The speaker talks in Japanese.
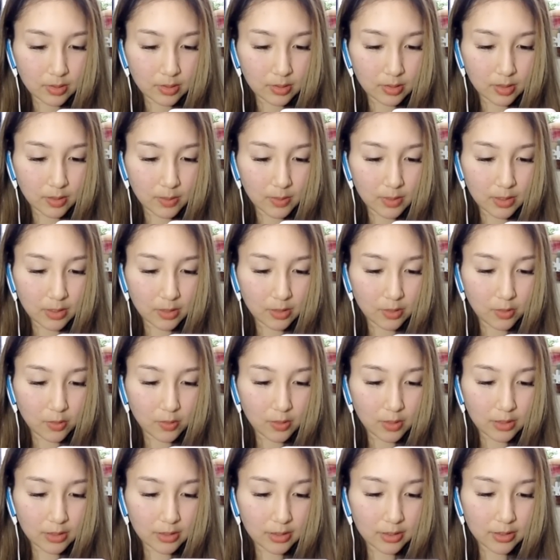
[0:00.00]
闇にこう
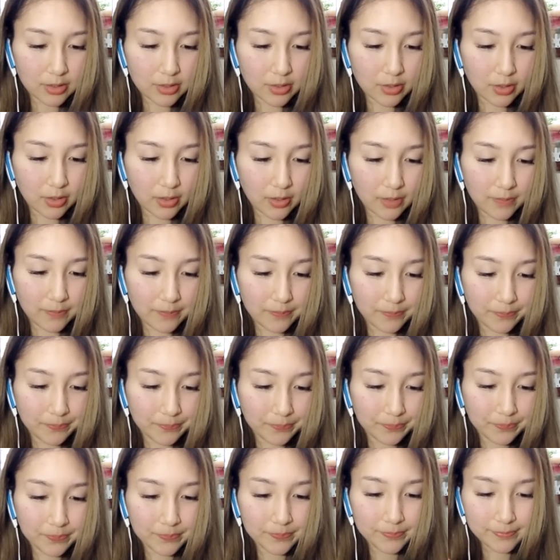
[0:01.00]
は言ったでしょ
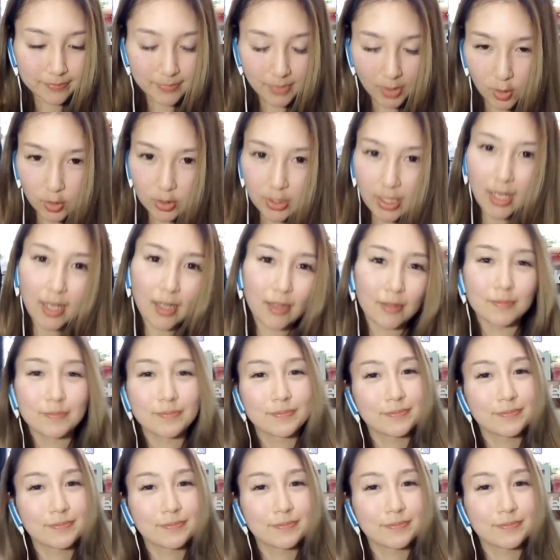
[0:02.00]
OKOK